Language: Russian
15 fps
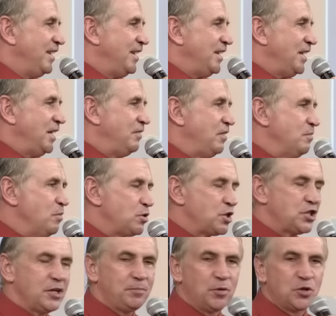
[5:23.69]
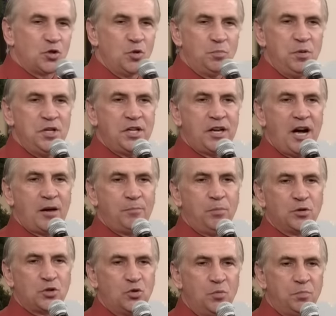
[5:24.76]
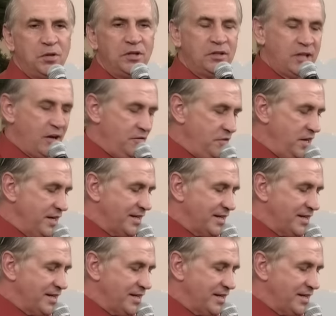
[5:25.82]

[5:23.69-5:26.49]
И вы можете поступить, как поступил Давид,